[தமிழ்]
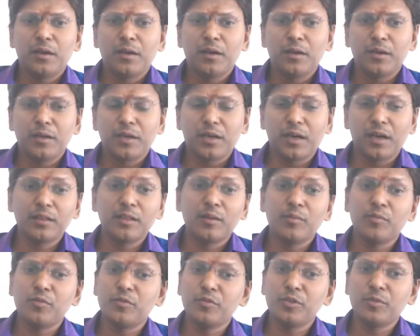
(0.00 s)
கடந்த
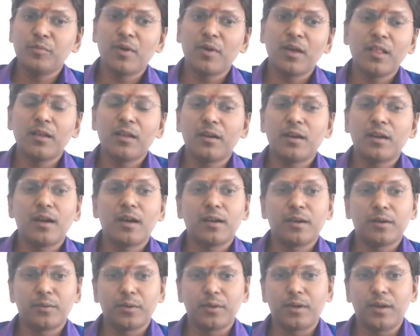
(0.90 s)
மூன்று மாதங்களாக
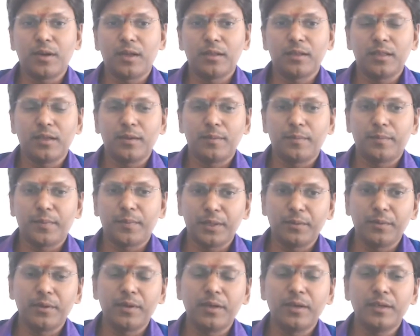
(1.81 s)
கொடுக்காத
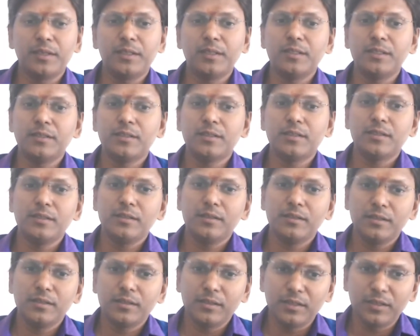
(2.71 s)
பதிவுகளுக்கு
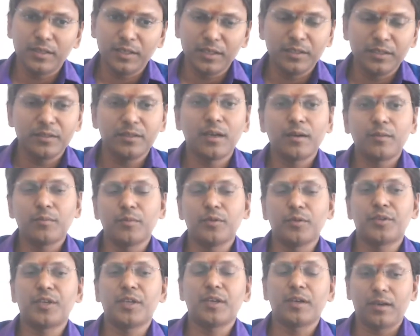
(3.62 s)
இதுதான்
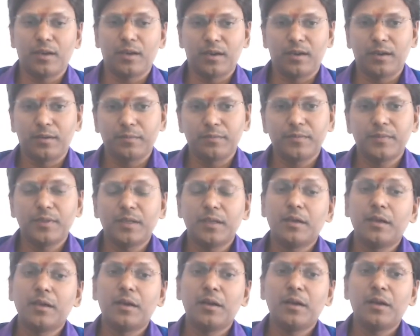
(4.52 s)
முக்கிய காரணம்
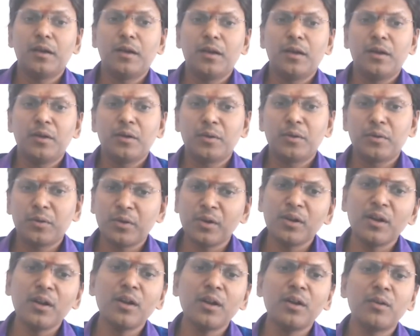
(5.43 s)

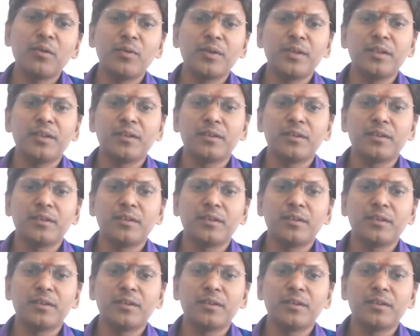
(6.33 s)
கொரோனா நோயின்